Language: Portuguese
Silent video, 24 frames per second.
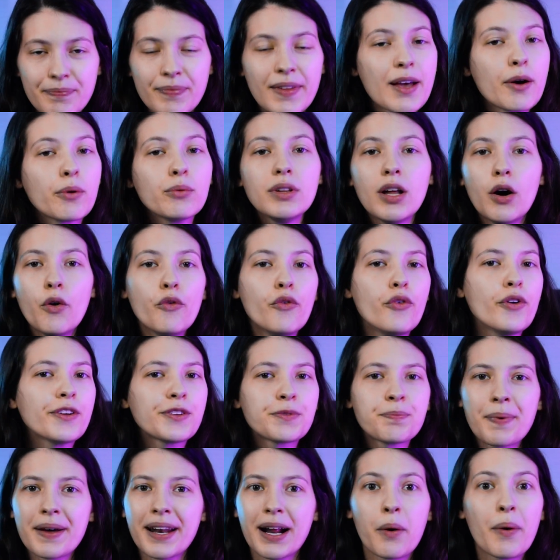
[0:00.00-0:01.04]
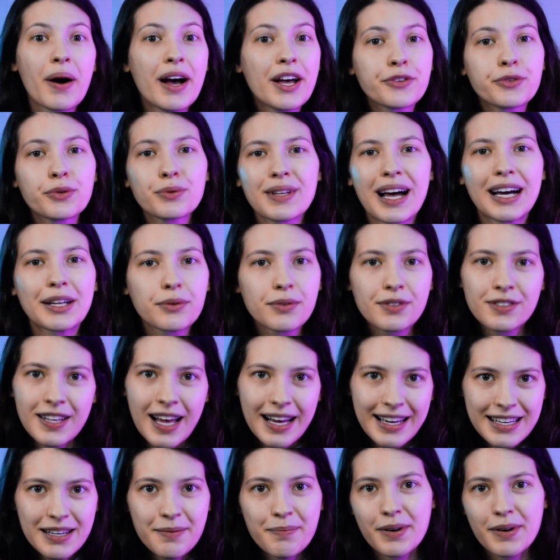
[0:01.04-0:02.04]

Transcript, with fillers: eu não vou esperar o resultado sair